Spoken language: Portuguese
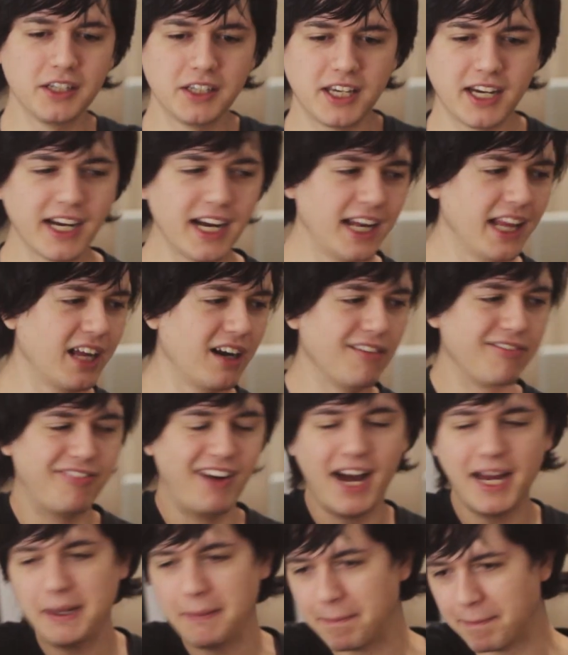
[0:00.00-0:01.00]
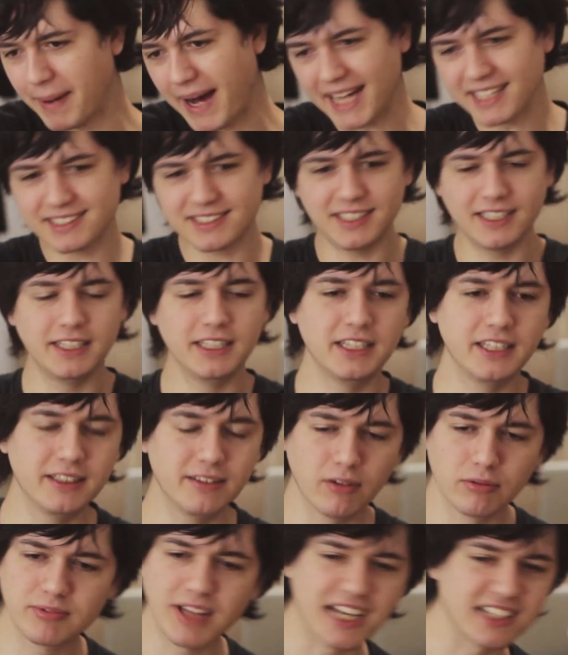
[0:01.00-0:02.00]
que a galera vai e passa e
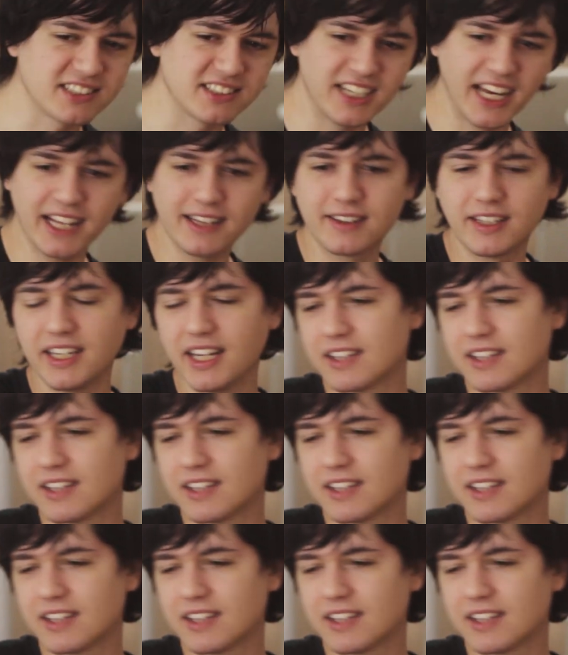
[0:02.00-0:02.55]
não dá seta